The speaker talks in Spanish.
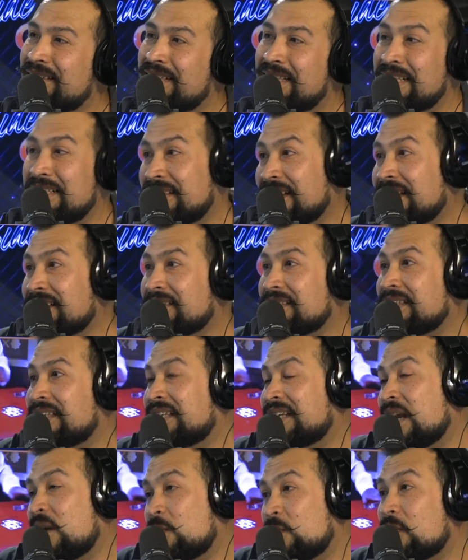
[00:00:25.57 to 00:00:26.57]
quizás
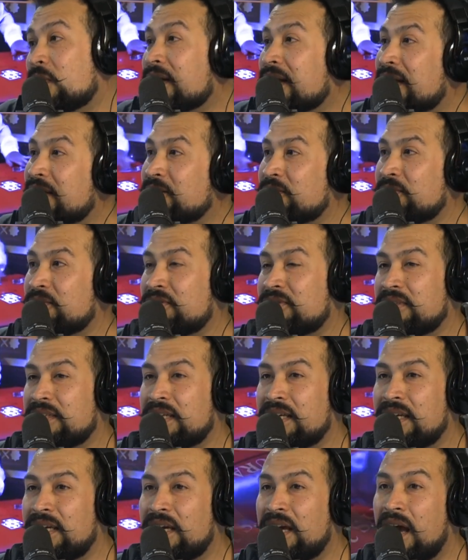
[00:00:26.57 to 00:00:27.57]
en algunos casos
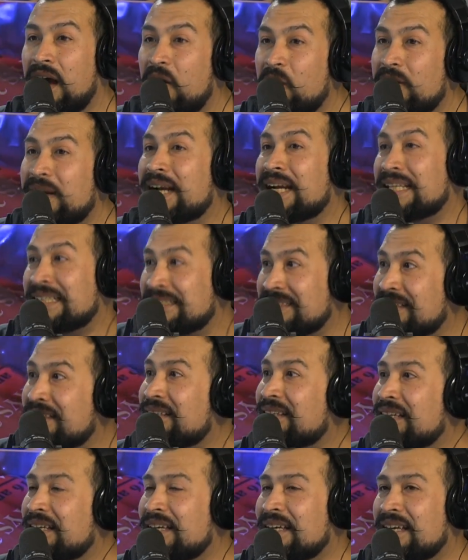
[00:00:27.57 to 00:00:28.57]
eh, ahora
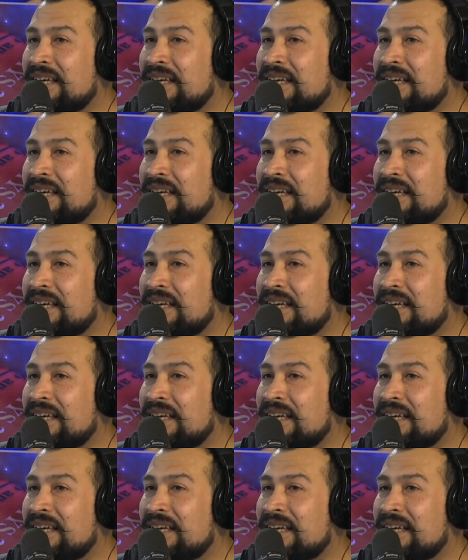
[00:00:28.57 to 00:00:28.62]
recién